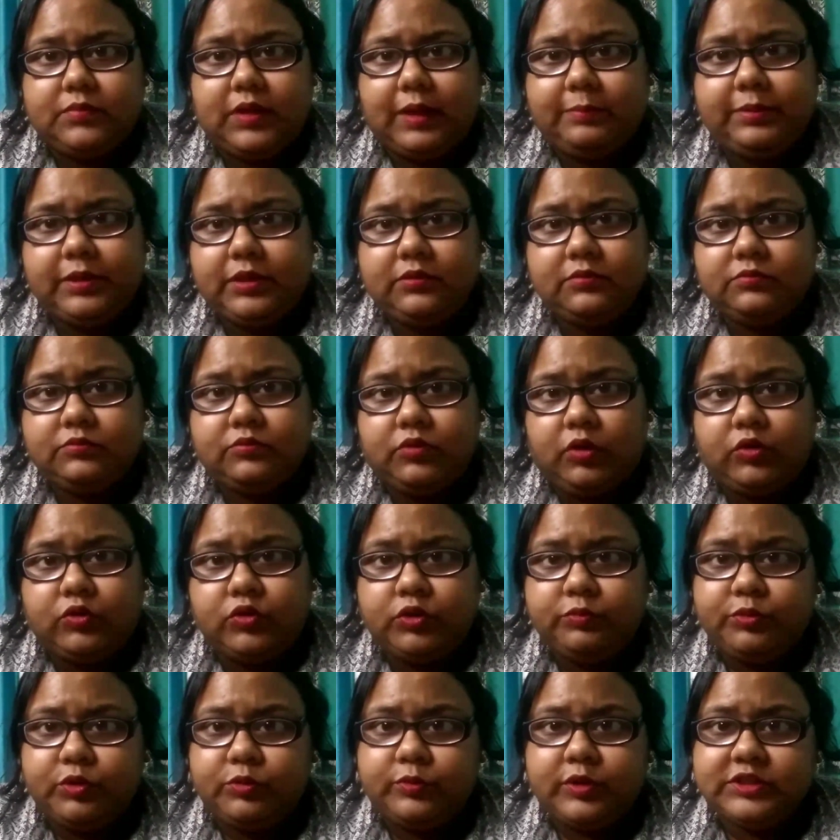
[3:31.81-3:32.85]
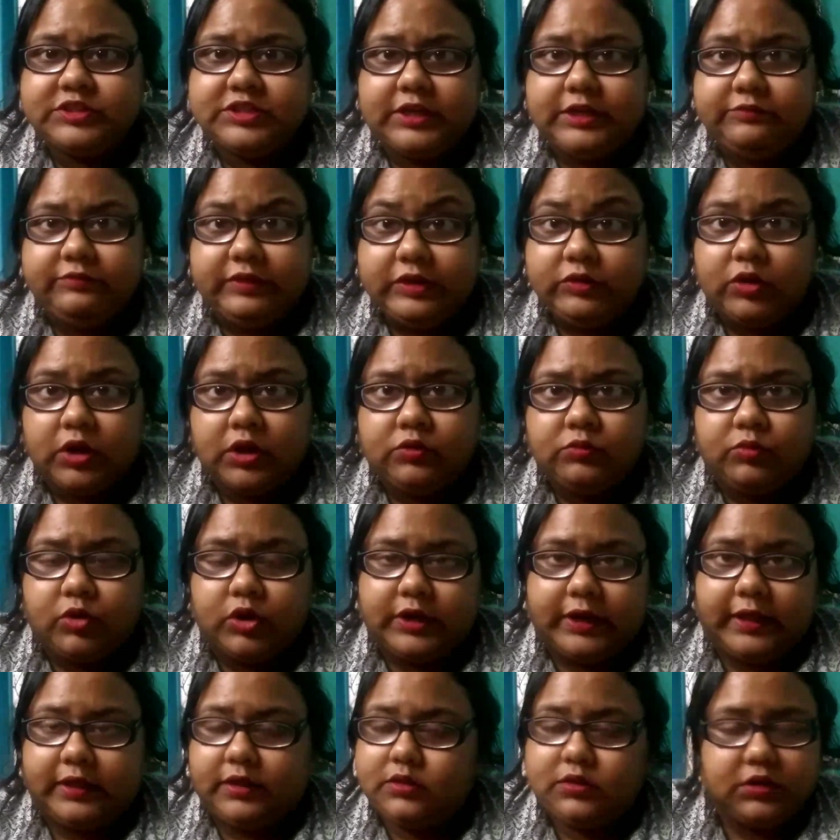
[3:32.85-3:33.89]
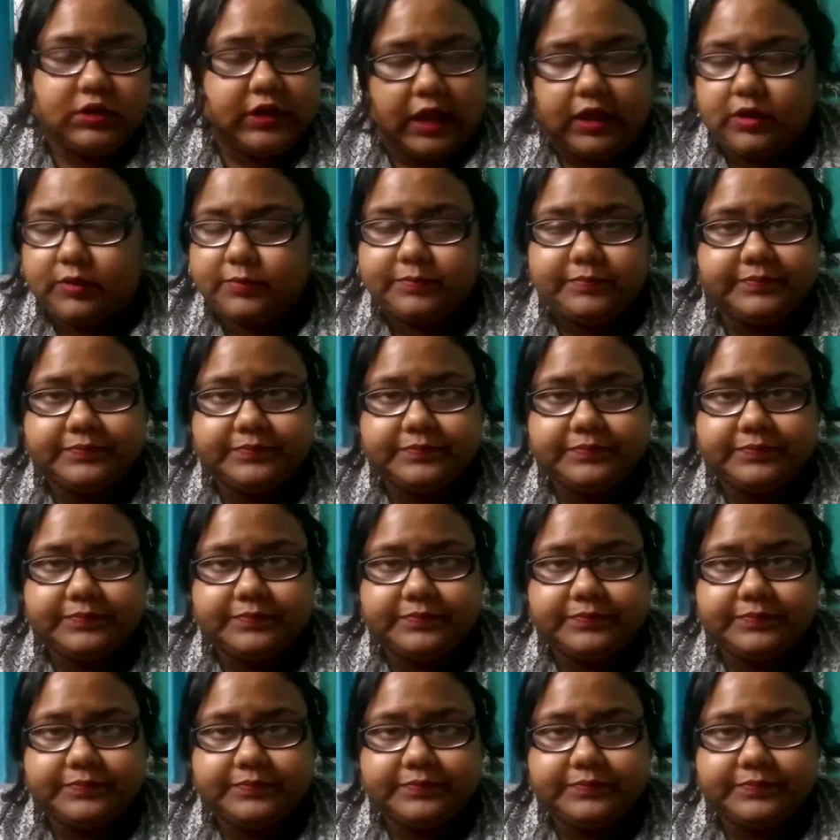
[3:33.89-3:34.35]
আমি কখনোই বলবো না যে লিভ ইন করা খুব অন্যায় না